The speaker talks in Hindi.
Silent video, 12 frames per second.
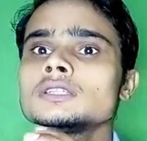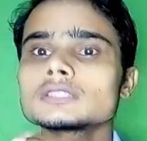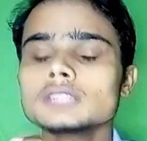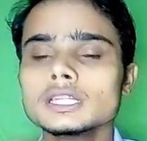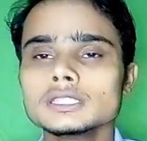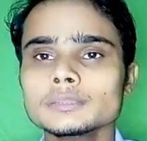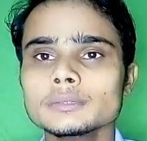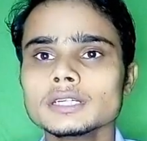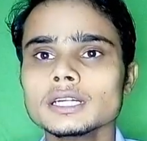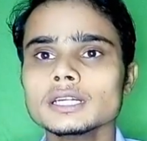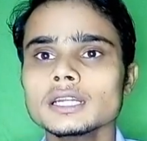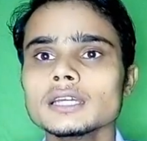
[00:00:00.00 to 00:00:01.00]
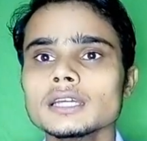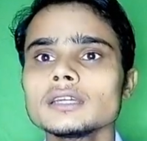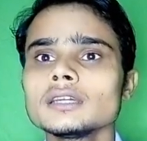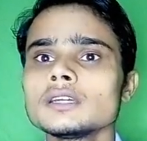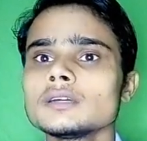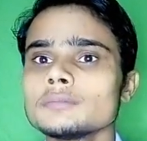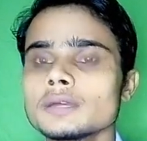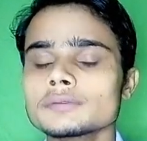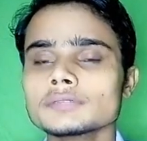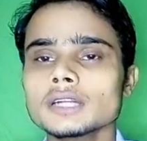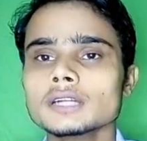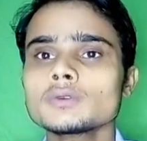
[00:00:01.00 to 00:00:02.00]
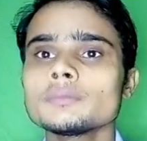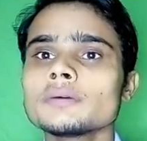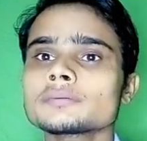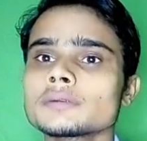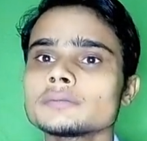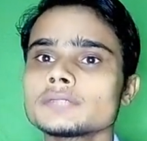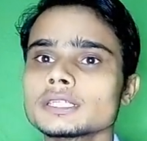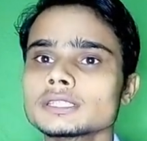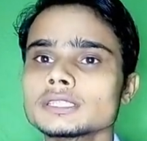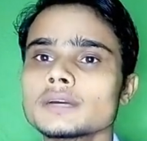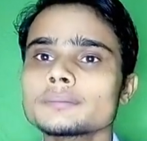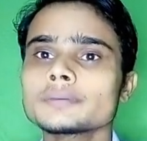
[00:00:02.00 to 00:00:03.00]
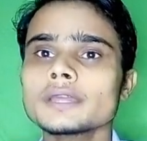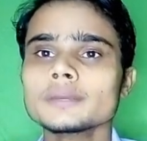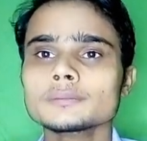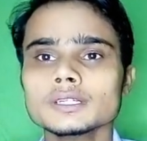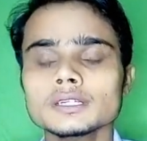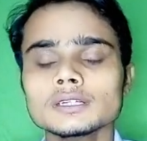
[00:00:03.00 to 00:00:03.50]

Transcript: सर्च में करना है वेबसाइट को वेबसाइट में जाते ही आप गेम का